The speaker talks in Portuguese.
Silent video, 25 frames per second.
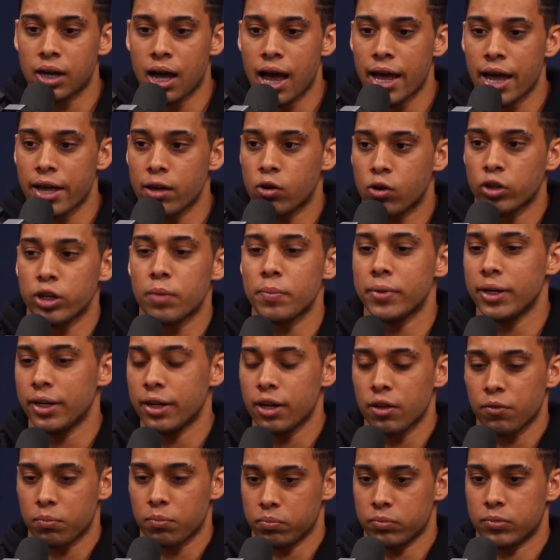Aí quando a
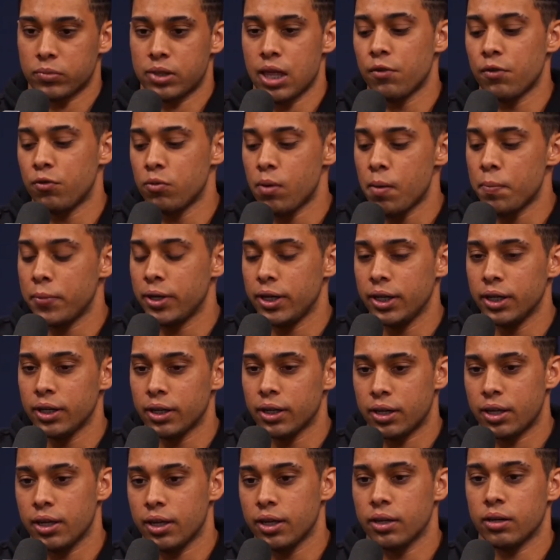menina, teve uma menina
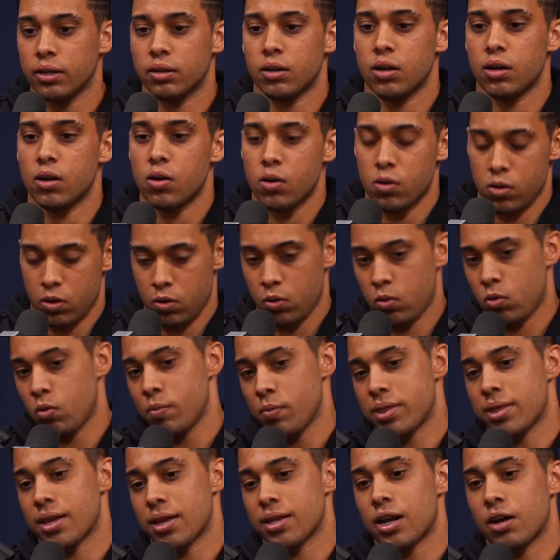que eu
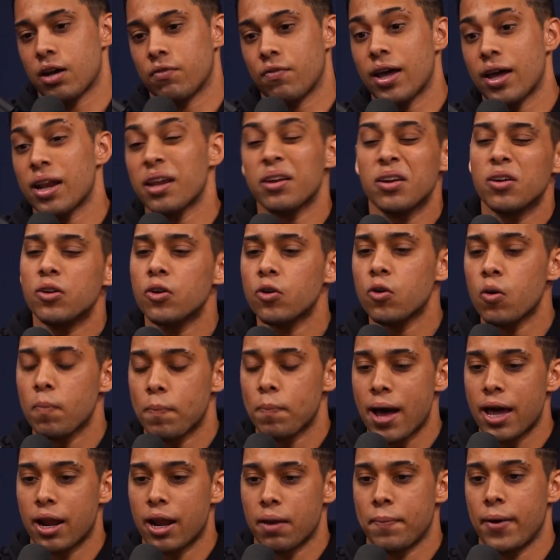comecei a gravar, ela, não, não, não,
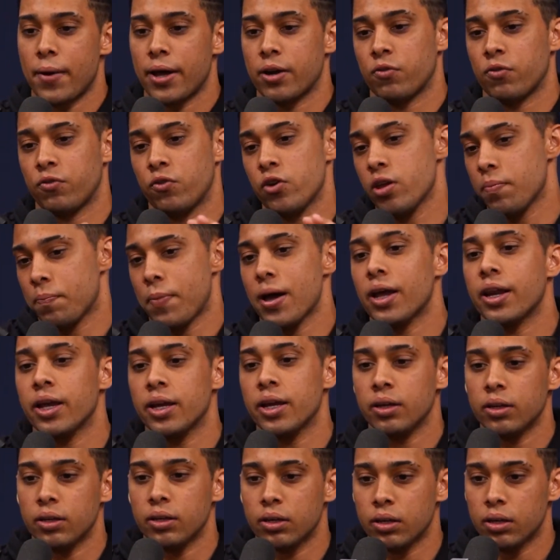para, para. Eu fui e parei
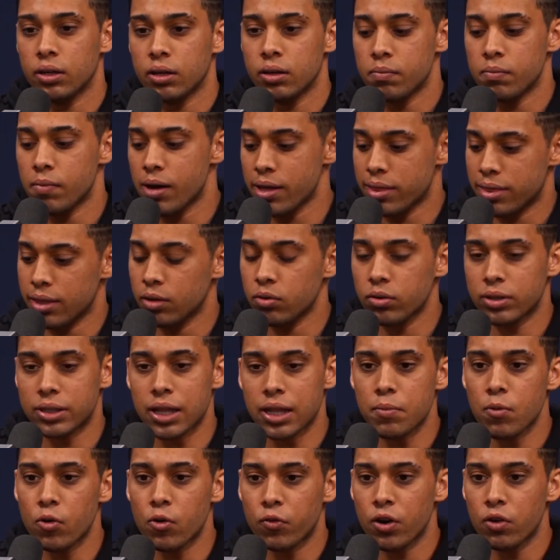mas sendo que está a
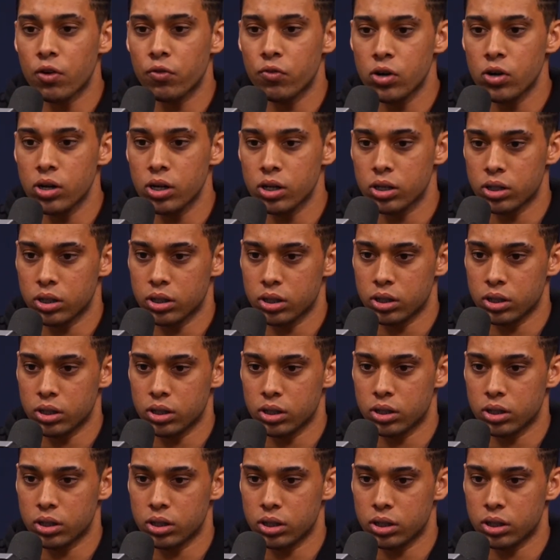meu favor.
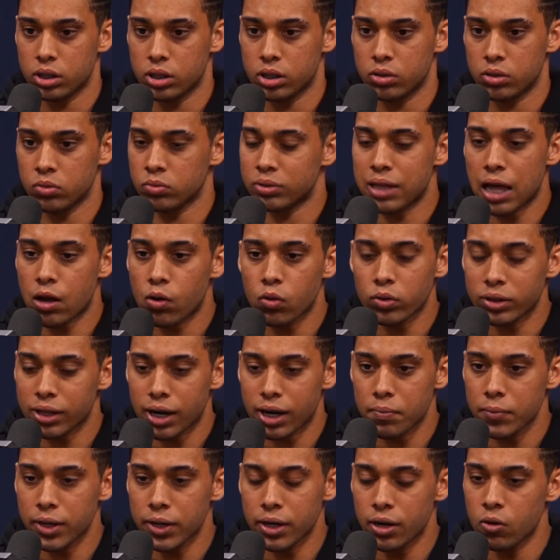Não está contra
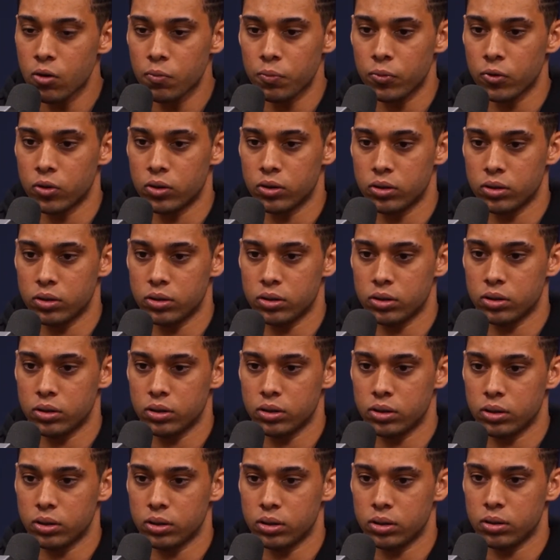mim, não, pô.
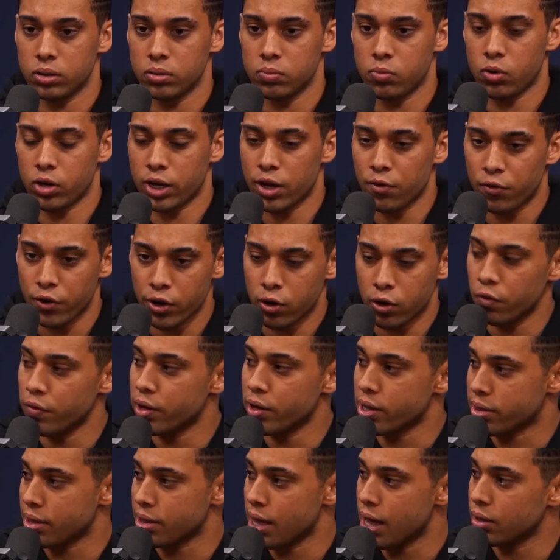Porque e cê, foi é
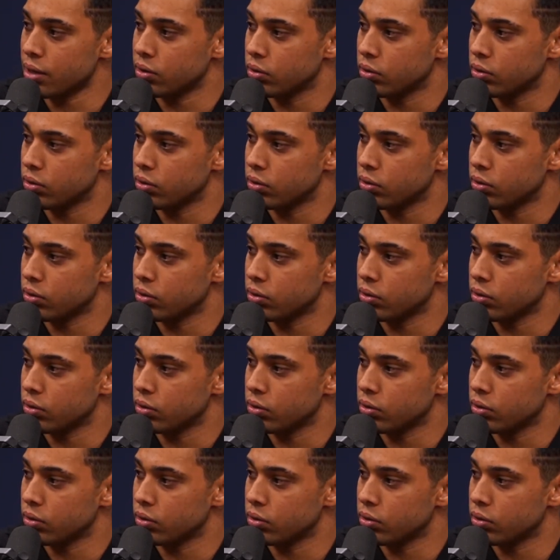conversado.